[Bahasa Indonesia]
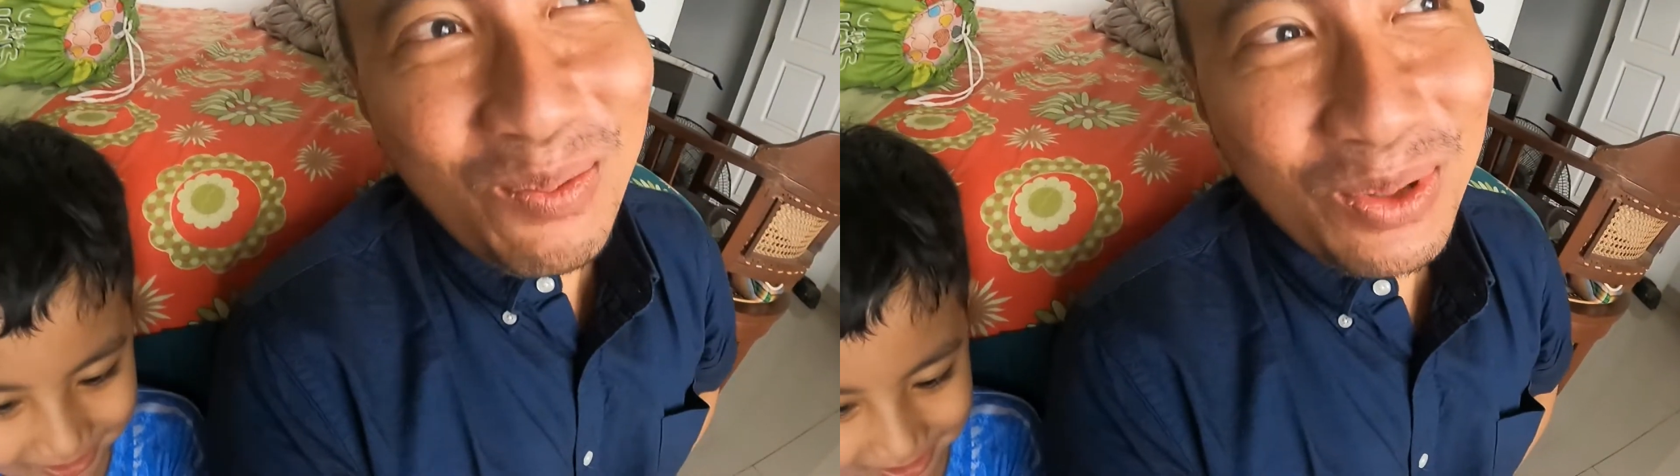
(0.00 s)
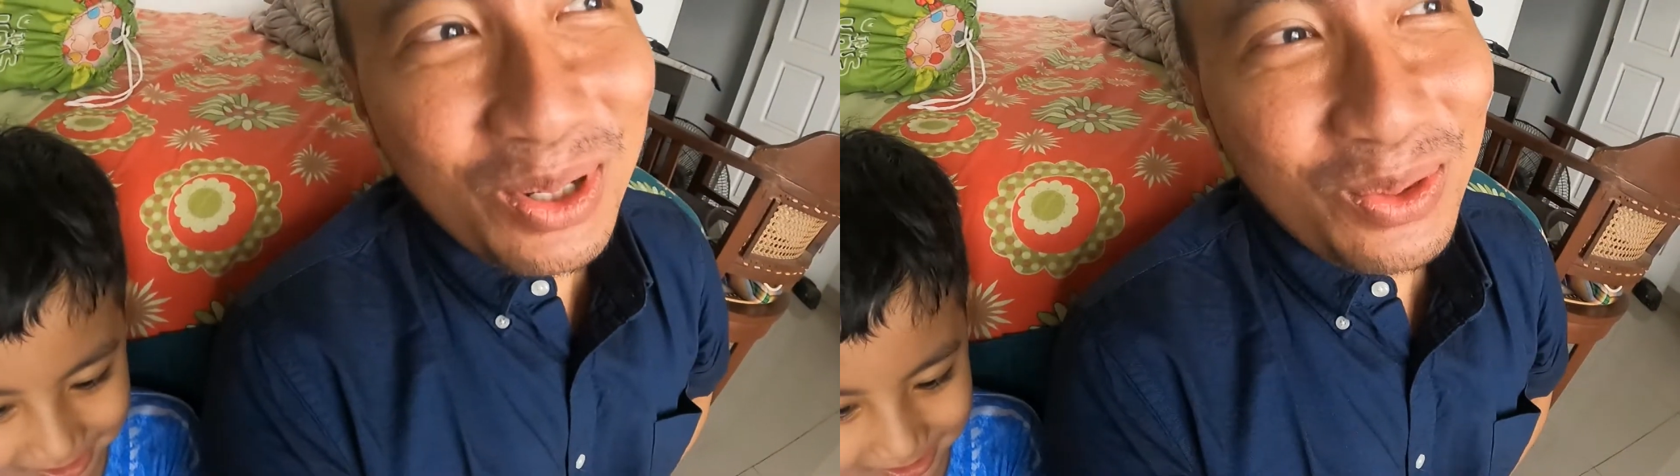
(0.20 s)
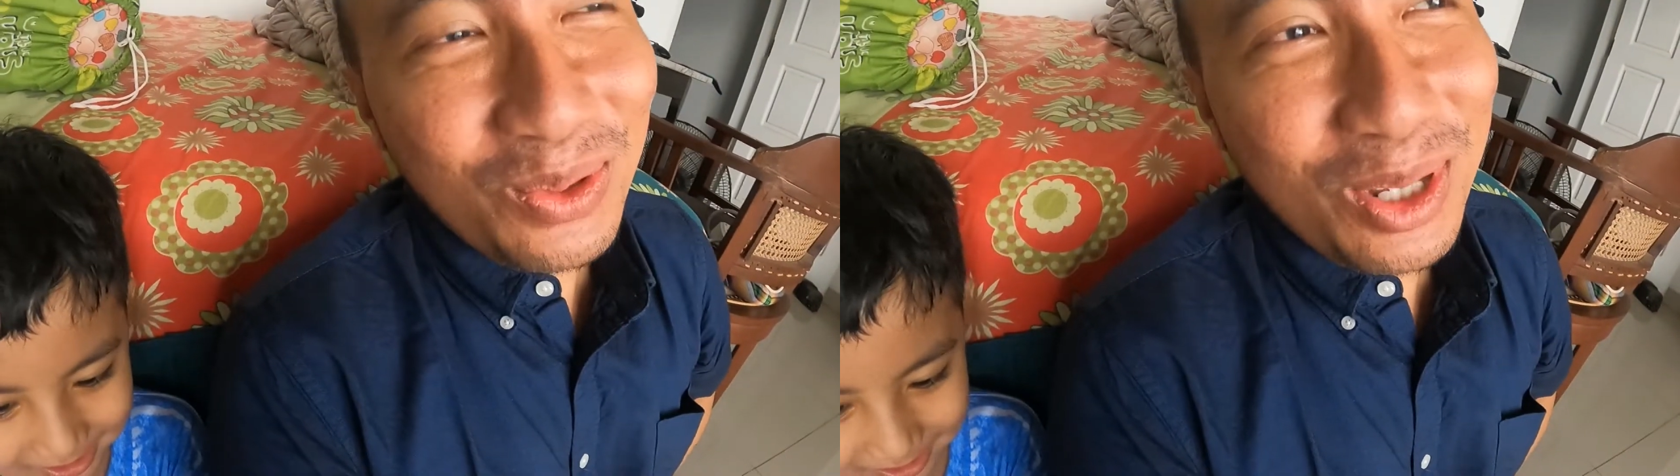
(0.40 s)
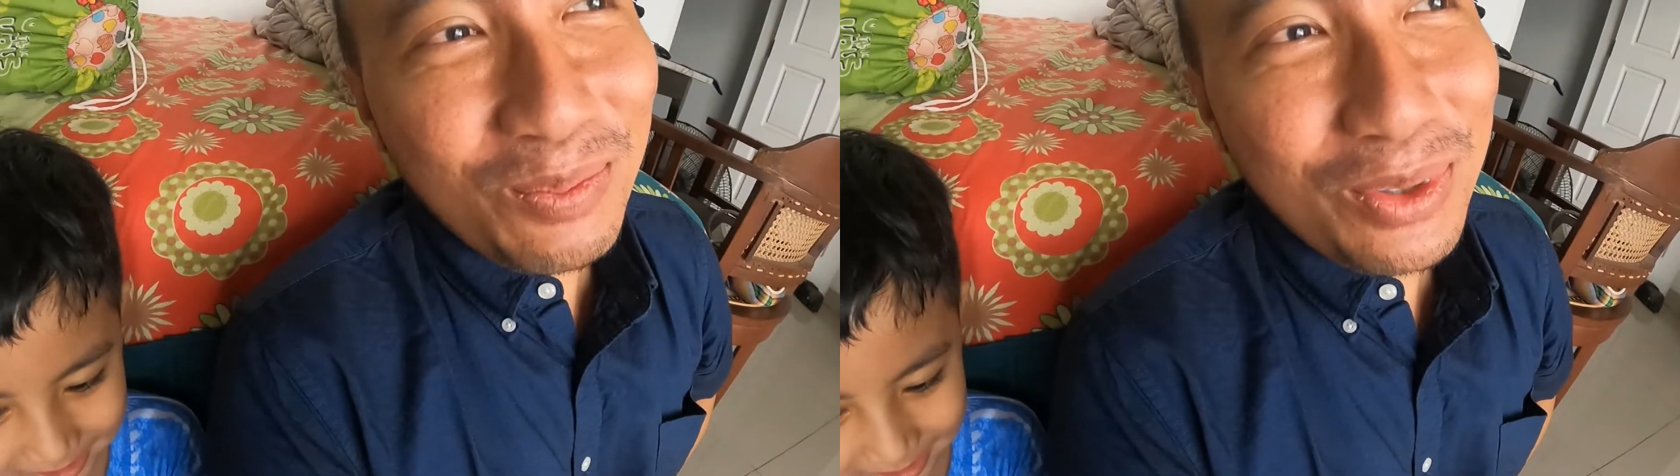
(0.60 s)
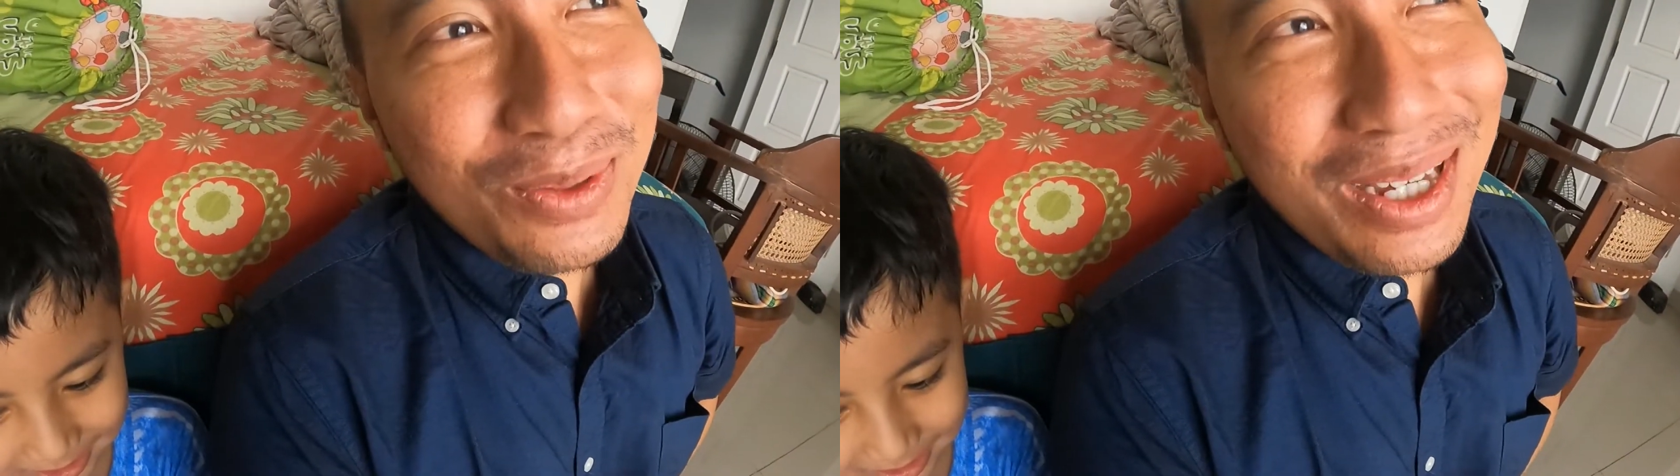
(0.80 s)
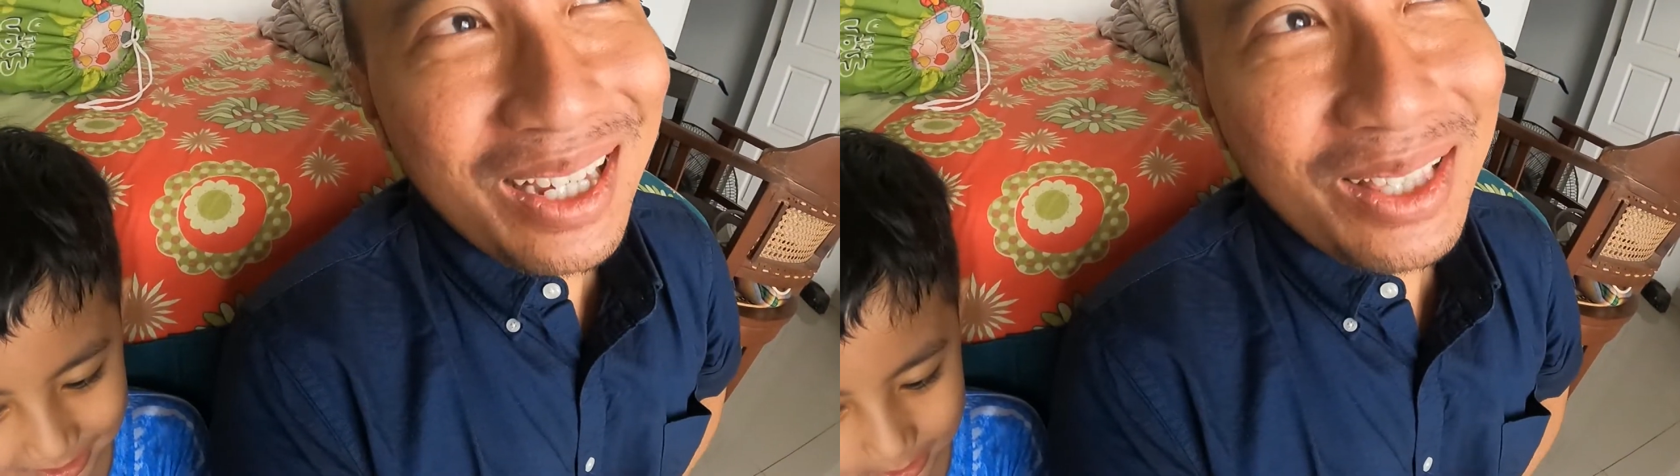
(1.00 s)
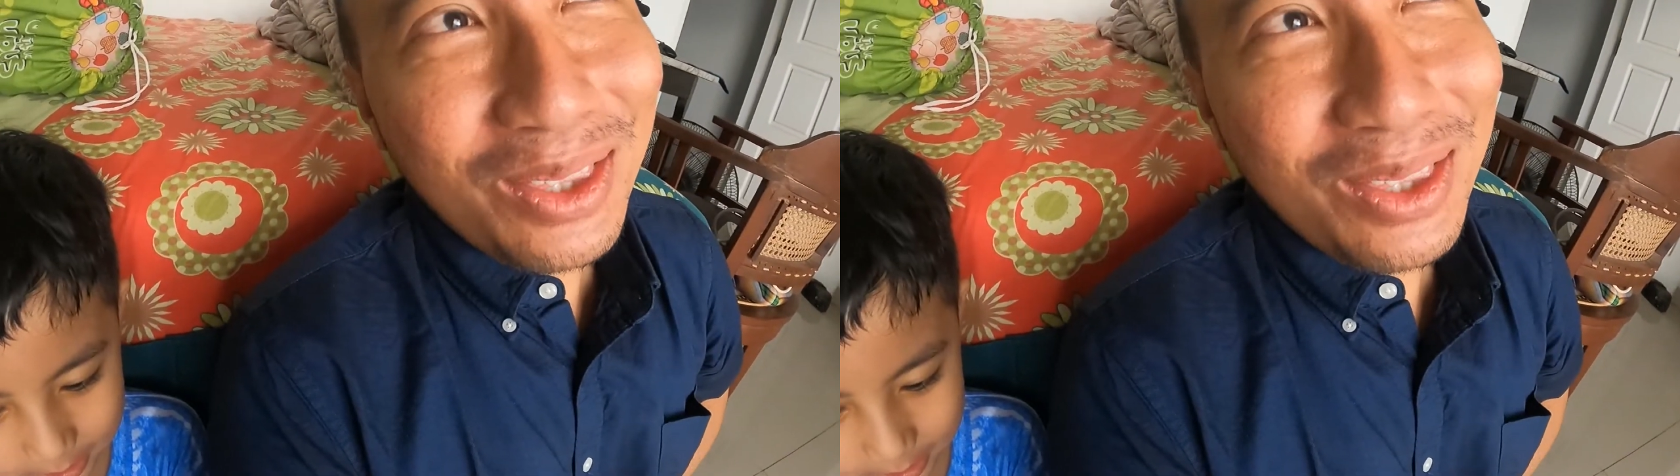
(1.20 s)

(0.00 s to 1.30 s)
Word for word: 21 ribu wah